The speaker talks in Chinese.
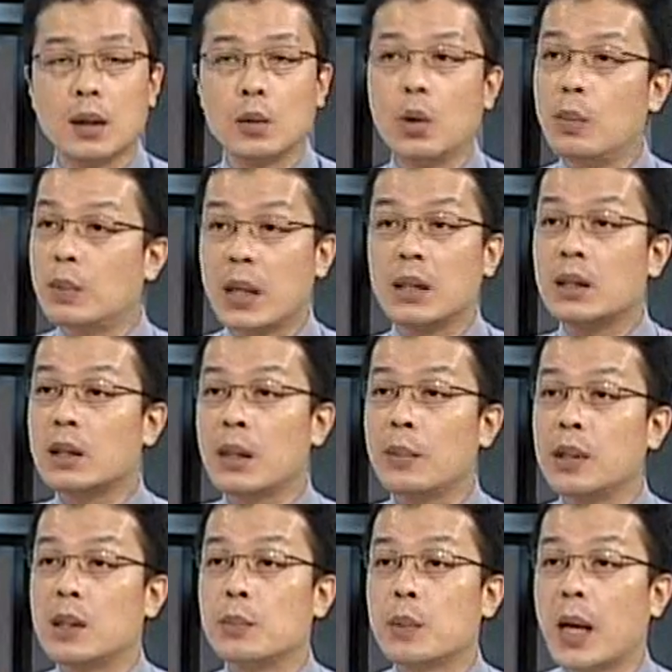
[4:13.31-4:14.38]
我们才在下
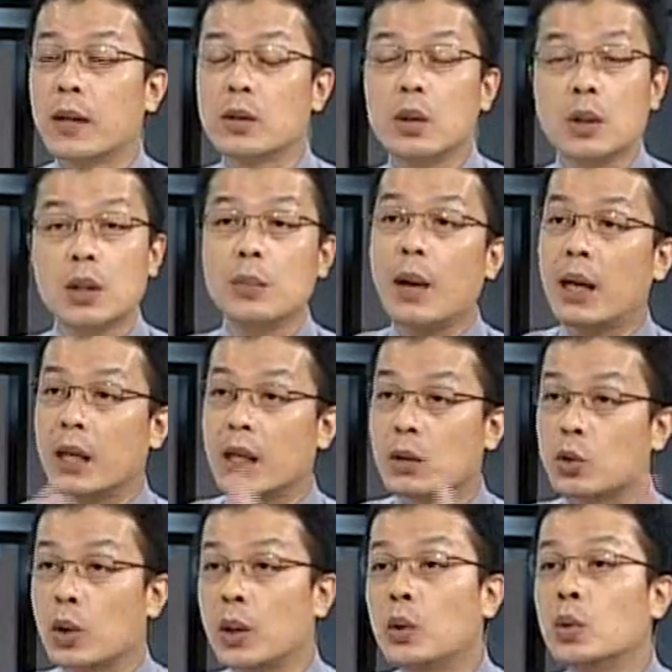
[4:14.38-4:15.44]
面心态，所以金马脸
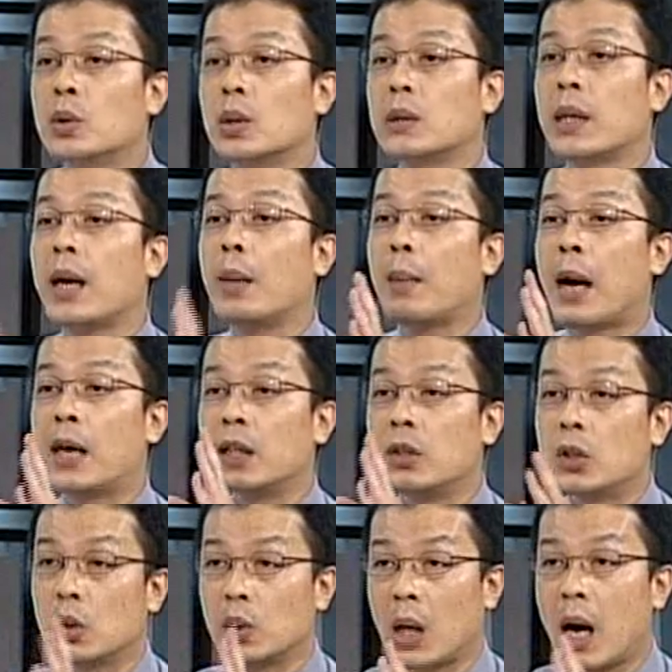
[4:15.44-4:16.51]
随护都展现马英
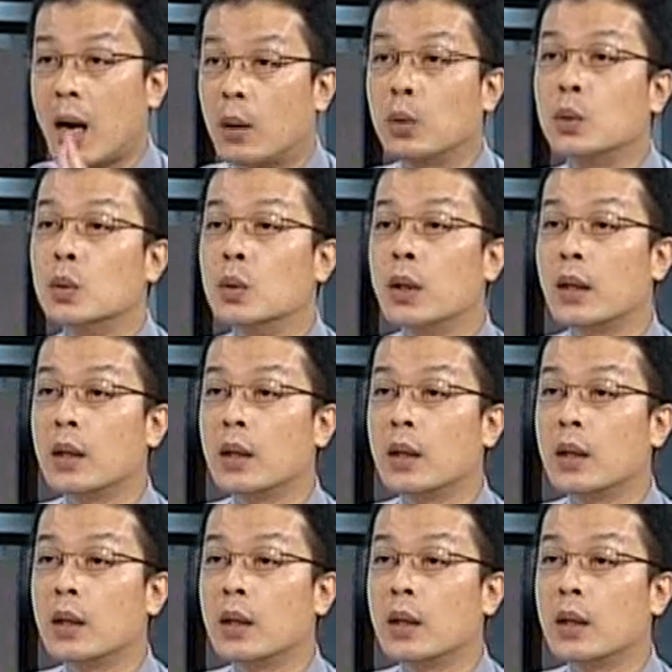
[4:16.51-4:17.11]
九的好恶。